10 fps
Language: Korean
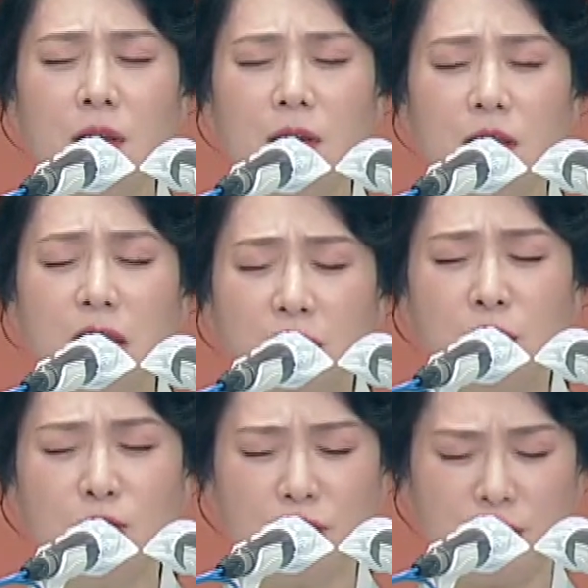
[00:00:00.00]
이길
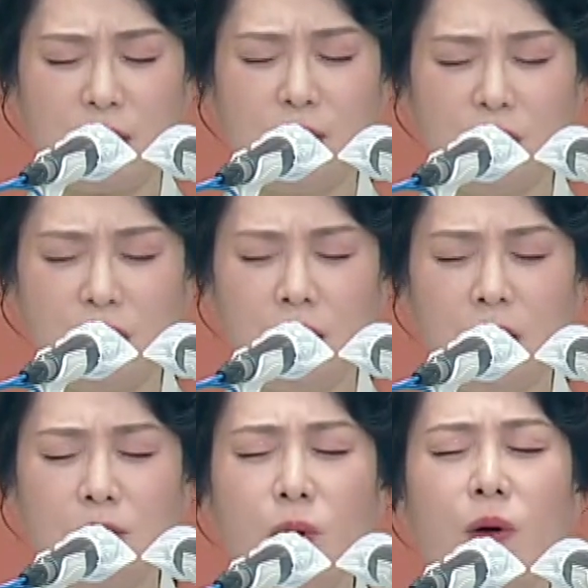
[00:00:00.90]
수 있사오니
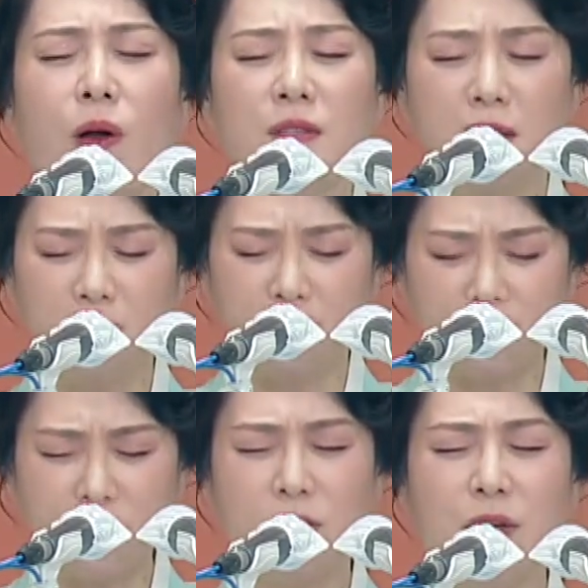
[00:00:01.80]
또 세상을
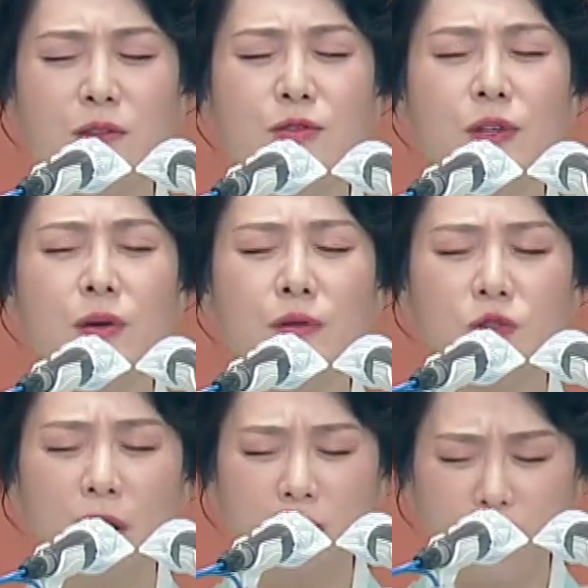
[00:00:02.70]
끊어낼 수 있고
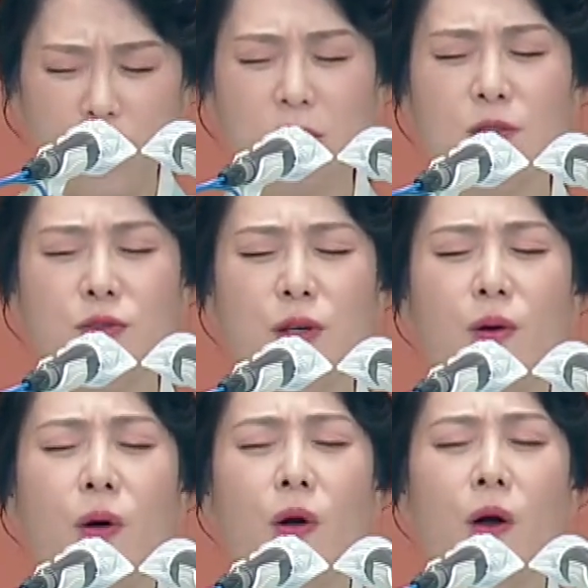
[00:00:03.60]
죄악을 버릴 수
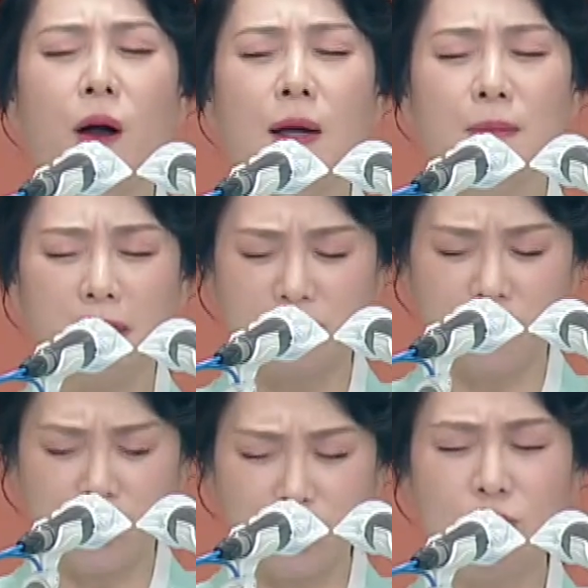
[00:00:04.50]
있고
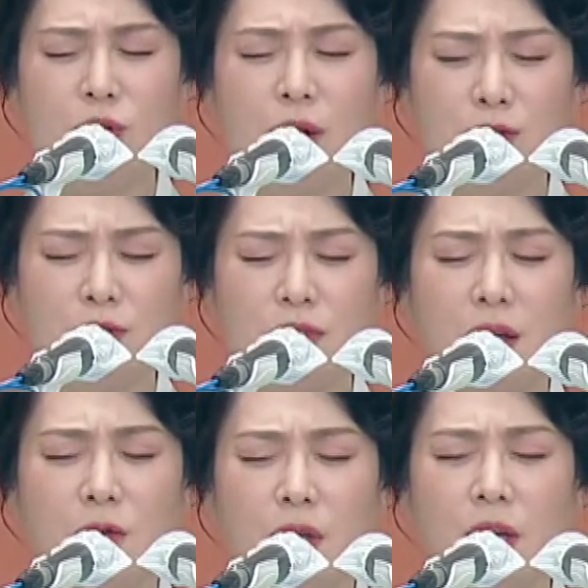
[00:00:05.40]
말씀대로 순종할 수
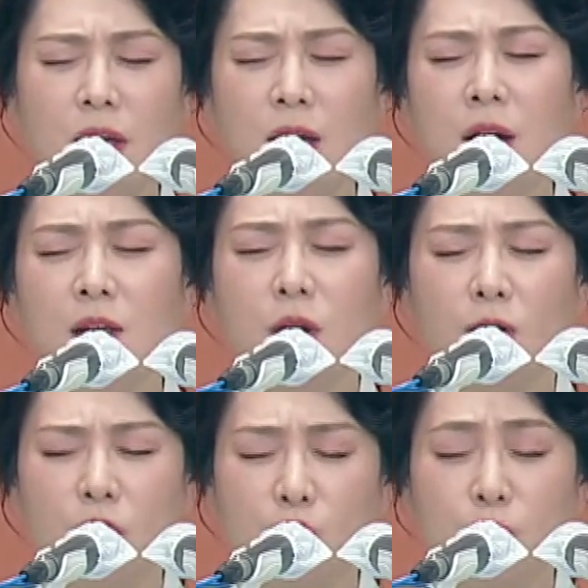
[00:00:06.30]
있사오니 더
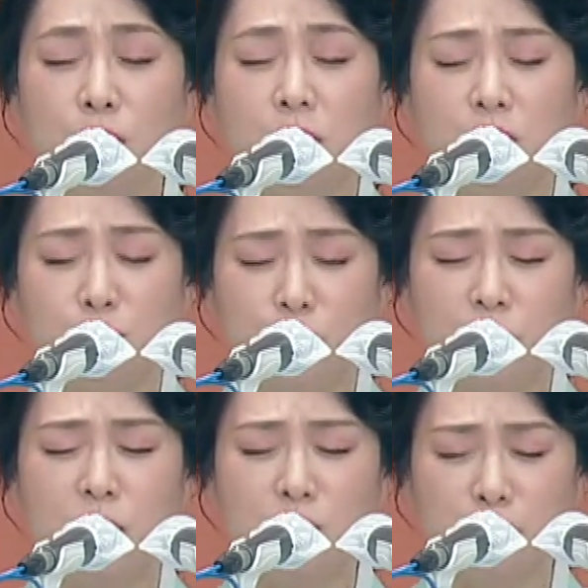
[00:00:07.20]
깨어
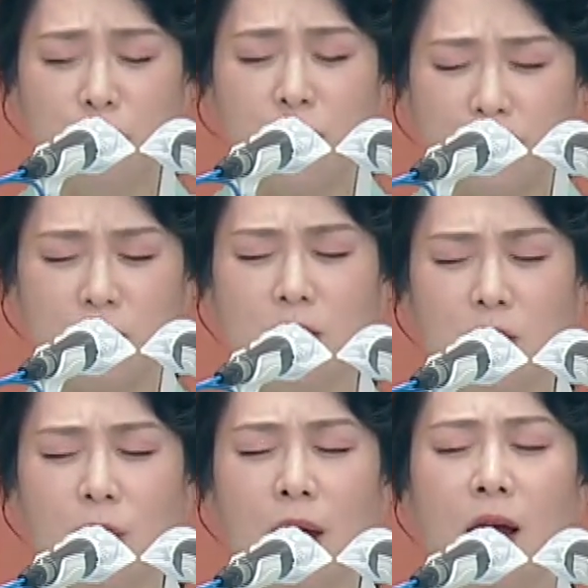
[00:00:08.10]
부르짖는 불같은
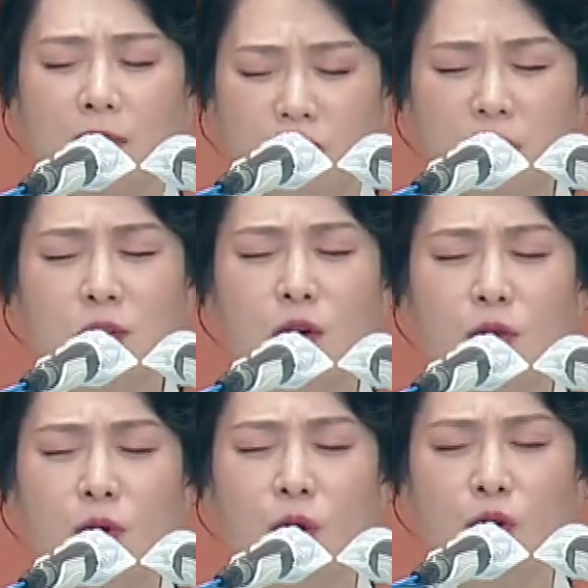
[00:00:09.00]
기도의
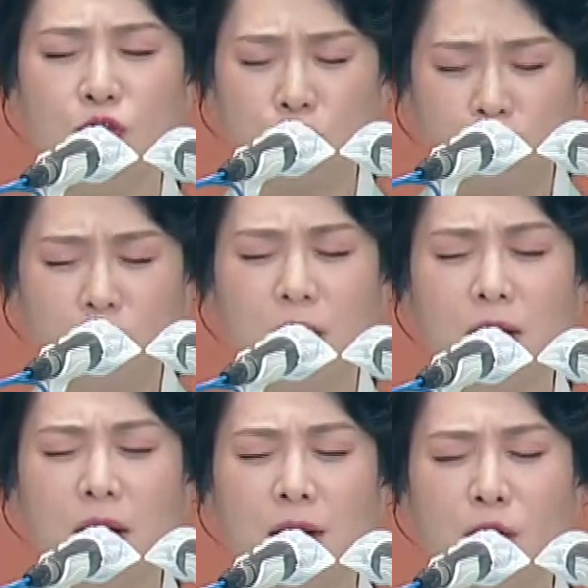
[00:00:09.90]
능력으로 충만케
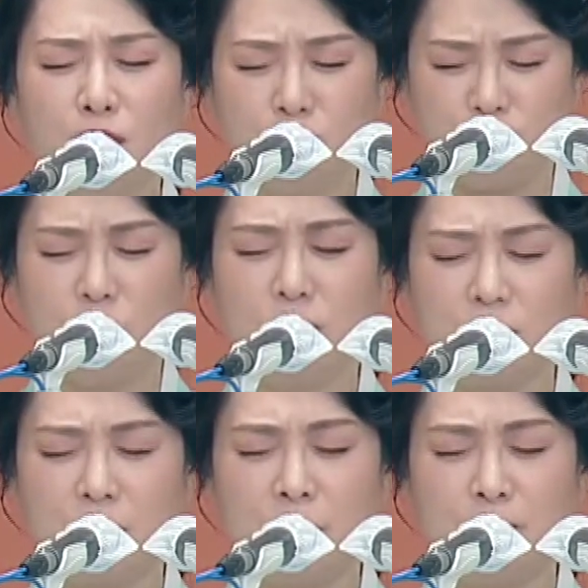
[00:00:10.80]
하여
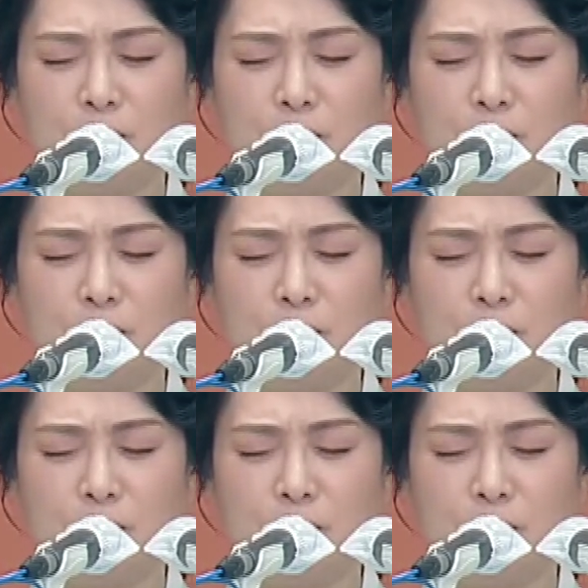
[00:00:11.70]
주옵소서.